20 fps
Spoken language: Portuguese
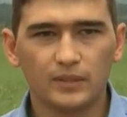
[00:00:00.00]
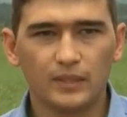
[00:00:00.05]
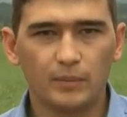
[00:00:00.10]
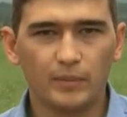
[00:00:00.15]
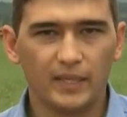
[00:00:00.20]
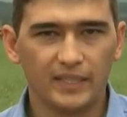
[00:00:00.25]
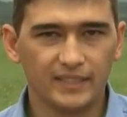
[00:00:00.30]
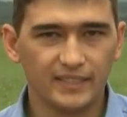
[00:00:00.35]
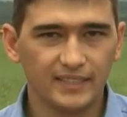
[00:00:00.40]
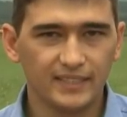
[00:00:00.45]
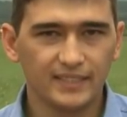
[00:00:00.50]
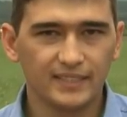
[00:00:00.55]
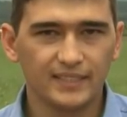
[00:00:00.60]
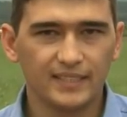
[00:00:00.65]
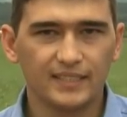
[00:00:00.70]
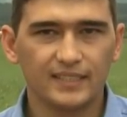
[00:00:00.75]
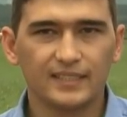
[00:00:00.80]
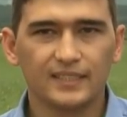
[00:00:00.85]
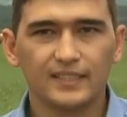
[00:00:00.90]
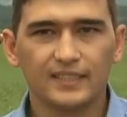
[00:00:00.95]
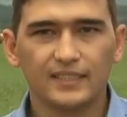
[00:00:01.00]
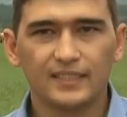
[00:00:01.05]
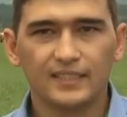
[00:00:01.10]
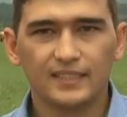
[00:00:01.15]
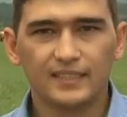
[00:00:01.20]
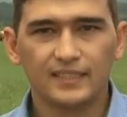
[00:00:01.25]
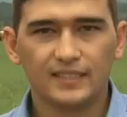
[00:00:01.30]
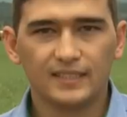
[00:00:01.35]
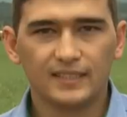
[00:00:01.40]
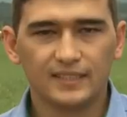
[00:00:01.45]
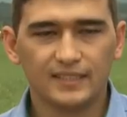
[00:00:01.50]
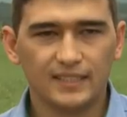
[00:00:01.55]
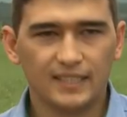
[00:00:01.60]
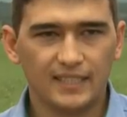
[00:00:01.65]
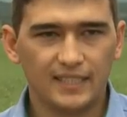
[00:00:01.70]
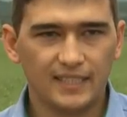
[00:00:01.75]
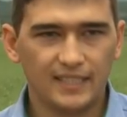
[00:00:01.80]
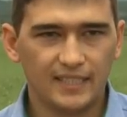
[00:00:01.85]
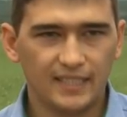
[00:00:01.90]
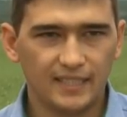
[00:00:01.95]
da banana,
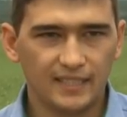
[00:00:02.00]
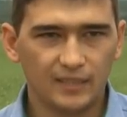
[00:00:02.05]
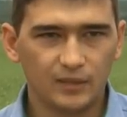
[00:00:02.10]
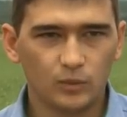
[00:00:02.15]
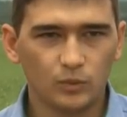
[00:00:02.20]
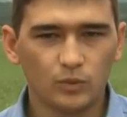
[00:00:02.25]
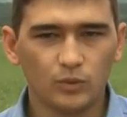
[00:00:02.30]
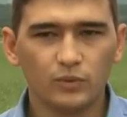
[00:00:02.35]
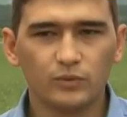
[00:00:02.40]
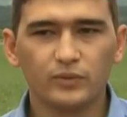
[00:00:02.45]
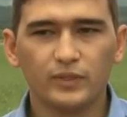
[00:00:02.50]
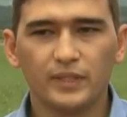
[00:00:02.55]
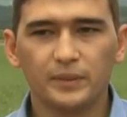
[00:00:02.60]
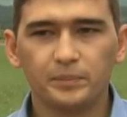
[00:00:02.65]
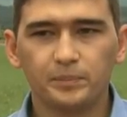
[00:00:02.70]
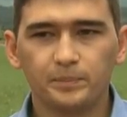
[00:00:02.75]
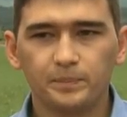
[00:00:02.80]
da uva.